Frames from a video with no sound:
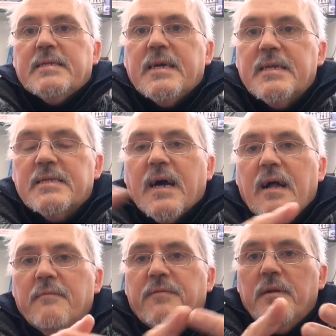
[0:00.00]

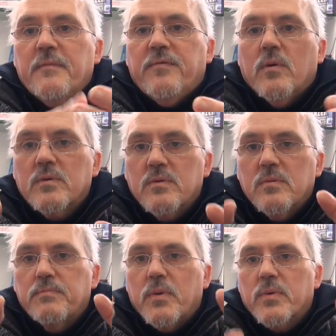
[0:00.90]
Digital, Film,
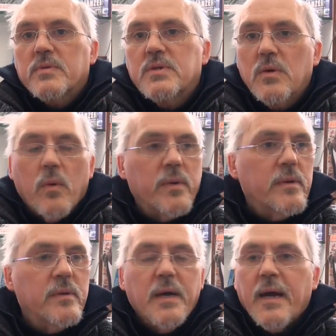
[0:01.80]
Foto,
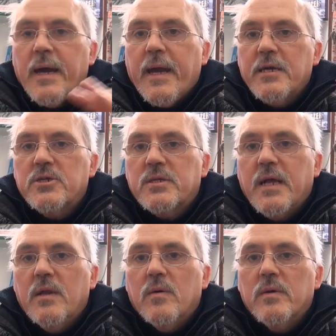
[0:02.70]
Produktionen,
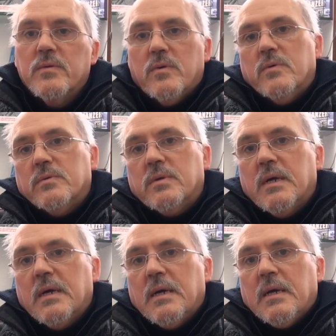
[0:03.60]
Herstellungen und,
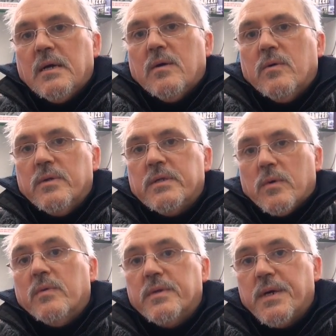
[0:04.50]
und,
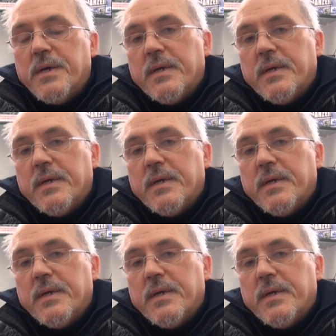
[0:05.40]
und.